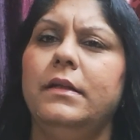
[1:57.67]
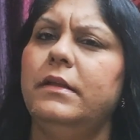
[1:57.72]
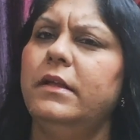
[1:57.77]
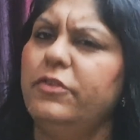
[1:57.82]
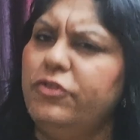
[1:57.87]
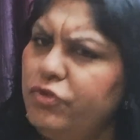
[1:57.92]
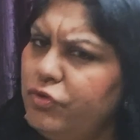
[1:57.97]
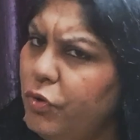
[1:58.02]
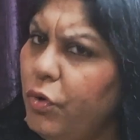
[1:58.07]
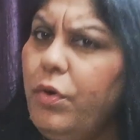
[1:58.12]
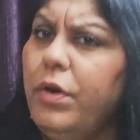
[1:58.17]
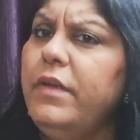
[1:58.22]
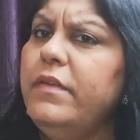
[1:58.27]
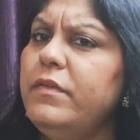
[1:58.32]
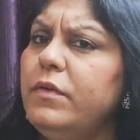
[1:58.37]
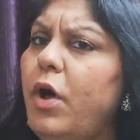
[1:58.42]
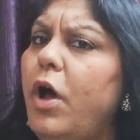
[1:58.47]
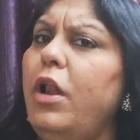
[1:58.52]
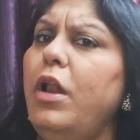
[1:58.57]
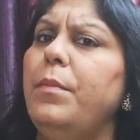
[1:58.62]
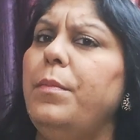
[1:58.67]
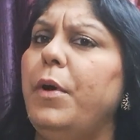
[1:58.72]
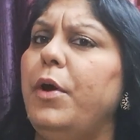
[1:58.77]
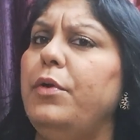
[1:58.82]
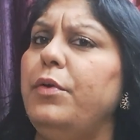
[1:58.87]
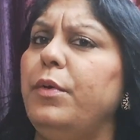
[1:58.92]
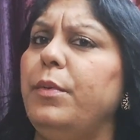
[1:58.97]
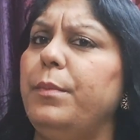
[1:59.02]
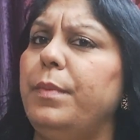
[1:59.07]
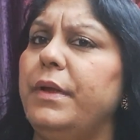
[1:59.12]
द शो इज ऑल
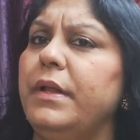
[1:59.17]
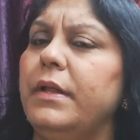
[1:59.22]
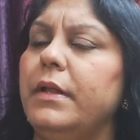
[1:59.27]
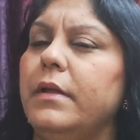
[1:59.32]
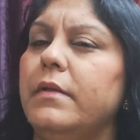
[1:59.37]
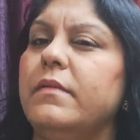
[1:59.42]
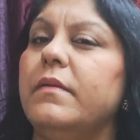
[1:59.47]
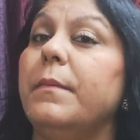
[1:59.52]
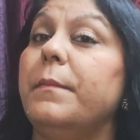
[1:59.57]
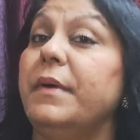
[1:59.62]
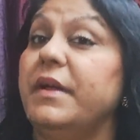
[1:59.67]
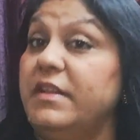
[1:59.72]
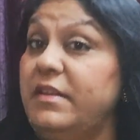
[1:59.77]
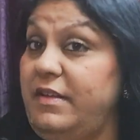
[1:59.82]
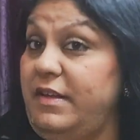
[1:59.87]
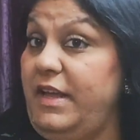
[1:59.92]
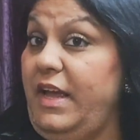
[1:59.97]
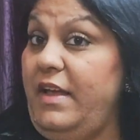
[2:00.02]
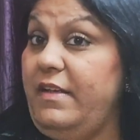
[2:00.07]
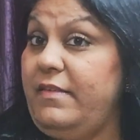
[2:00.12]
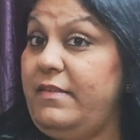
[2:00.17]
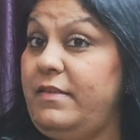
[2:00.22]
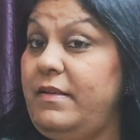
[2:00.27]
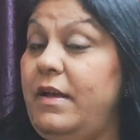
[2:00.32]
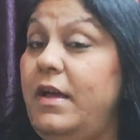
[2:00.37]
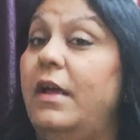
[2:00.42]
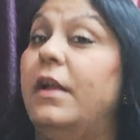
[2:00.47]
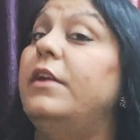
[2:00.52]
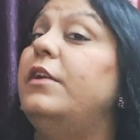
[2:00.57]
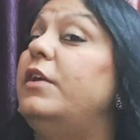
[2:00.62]
अबाउट ओपिनियंस बट येस
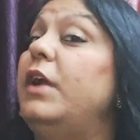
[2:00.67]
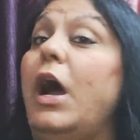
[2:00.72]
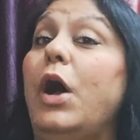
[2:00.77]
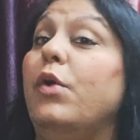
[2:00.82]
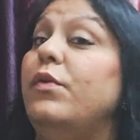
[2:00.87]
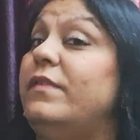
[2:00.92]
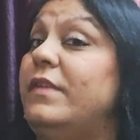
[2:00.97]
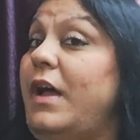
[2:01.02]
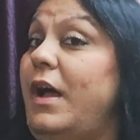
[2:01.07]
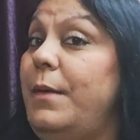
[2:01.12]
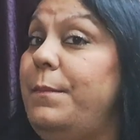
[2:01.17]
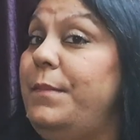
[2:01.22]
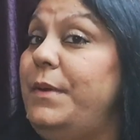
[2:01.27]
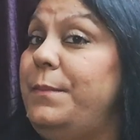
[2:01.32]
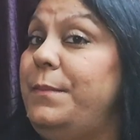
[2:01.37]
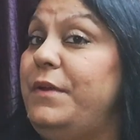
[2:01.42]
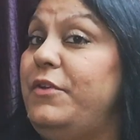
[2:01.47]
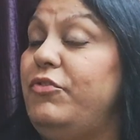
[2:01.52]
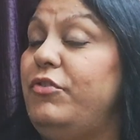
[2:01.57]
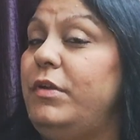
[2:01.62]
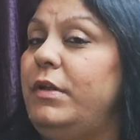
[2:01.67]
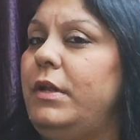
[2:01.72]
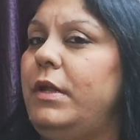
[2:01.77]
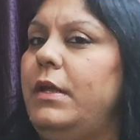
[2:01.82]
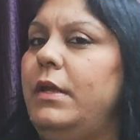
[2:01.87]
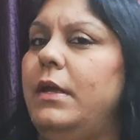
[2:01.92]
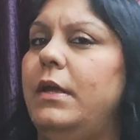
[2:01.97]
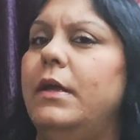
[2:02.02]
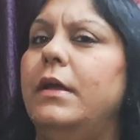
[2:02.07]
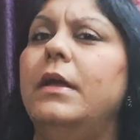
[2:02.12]
राव साहब भी पीछे
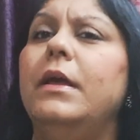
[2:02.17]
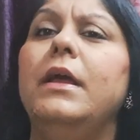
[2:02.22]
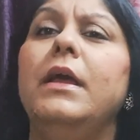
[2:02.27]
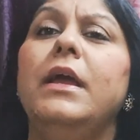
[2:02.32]
नहीं है